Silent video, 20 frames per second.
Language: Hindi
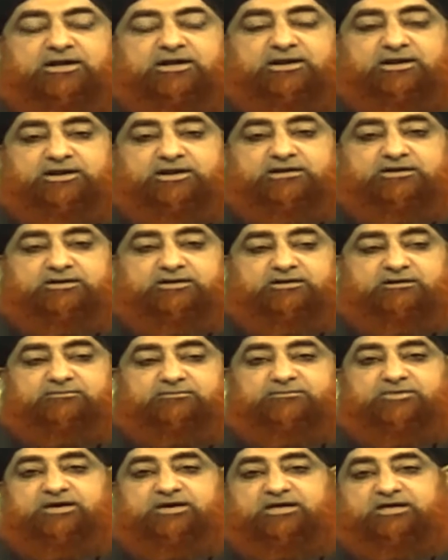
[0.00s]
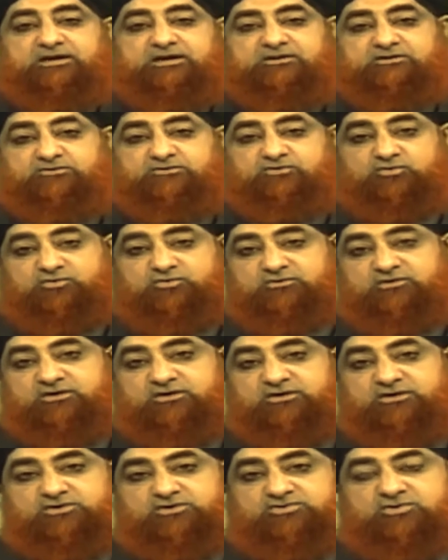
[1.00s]
लेकिन बगैर किसी उज़र
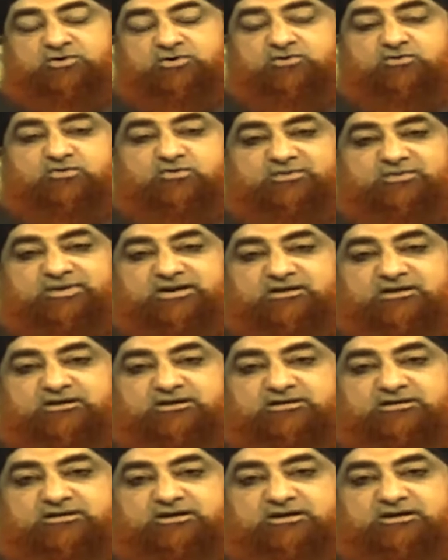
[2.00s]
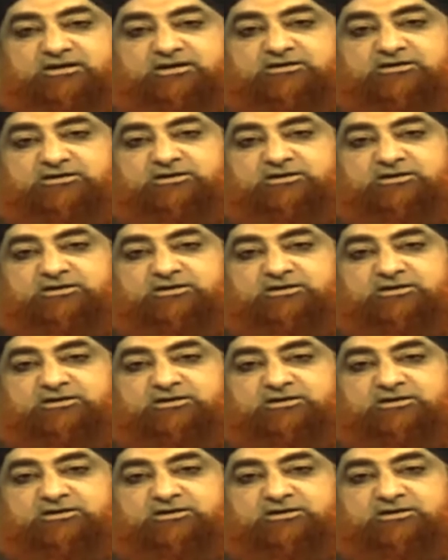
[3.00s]
के शोहर को मना कर देना